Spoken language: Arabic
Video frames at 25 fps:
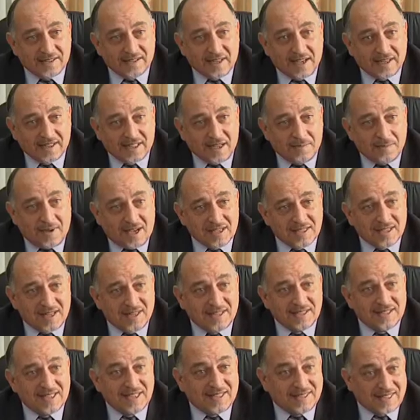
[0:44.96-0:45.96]
سيتم
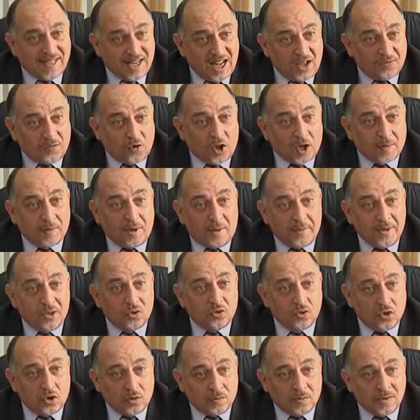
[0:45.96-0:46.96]
عزل
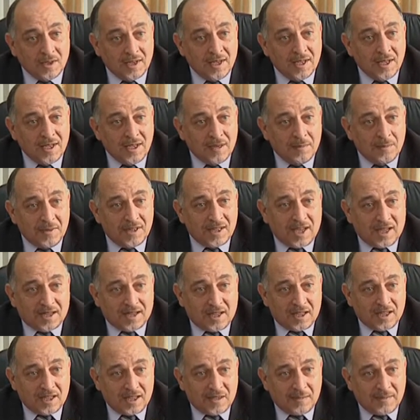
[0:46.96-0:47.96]
6400 دنم من
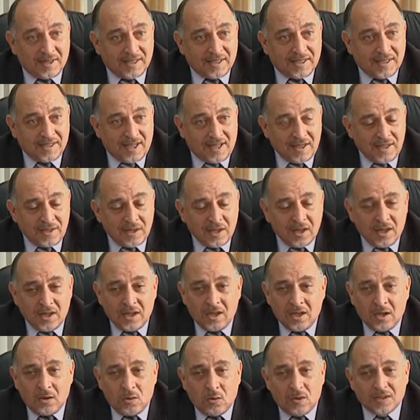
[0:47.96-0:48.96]
اراضي المدينه
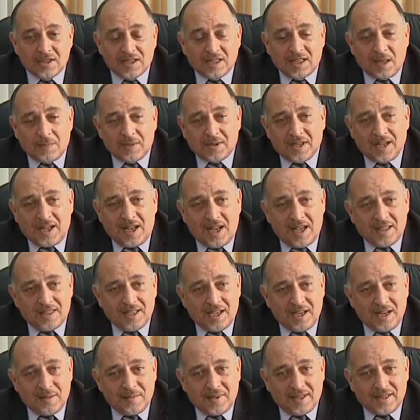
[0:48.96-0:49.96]
وستبقى
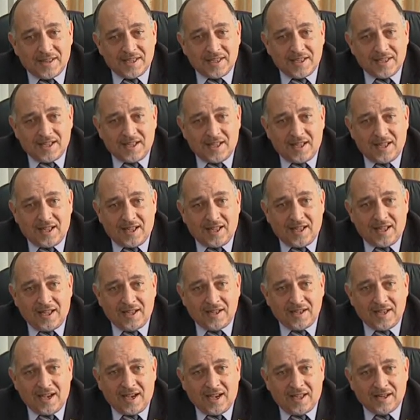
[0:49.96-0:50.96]
هذه المدينه
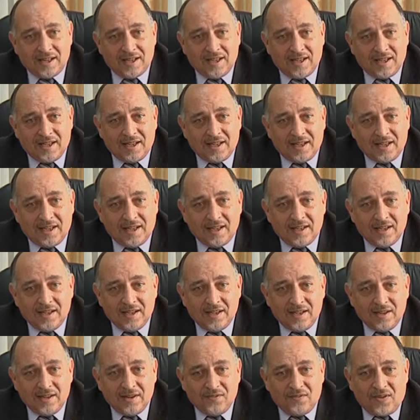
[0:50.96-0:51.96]
يعني
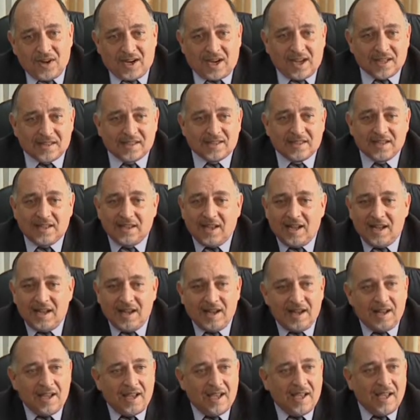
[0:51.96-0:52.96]
فقط
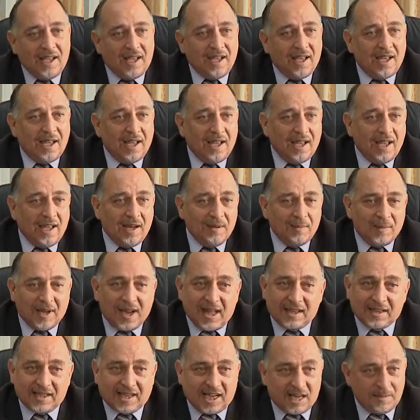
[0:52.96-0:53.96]

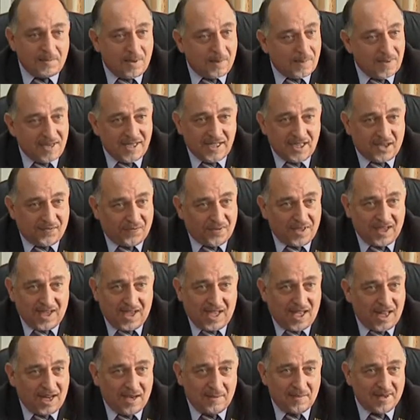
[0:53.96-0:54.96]
المناطق المبنية
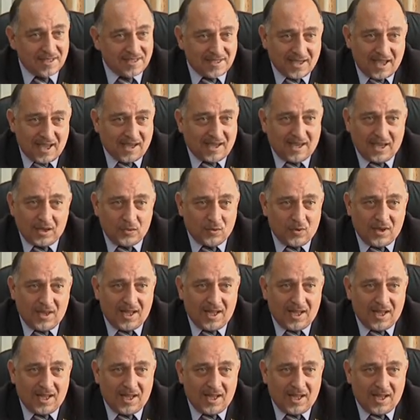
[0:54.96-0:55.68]
فيها المساكن